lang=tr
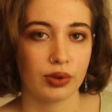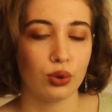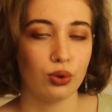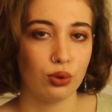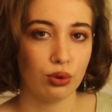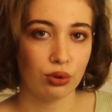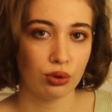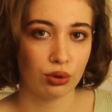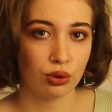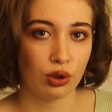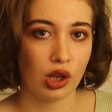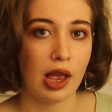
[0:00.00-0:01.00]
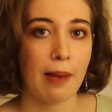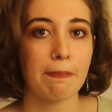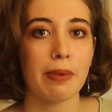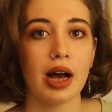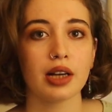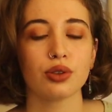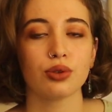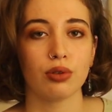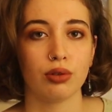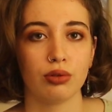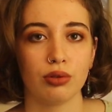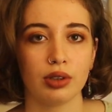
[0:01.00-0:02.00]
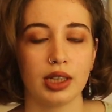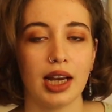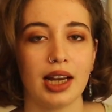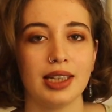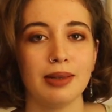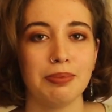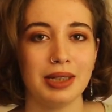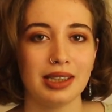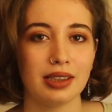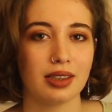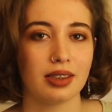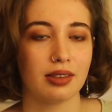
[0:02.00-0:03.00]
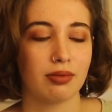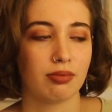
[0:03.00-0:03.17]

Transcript: Nous partons. Yani biz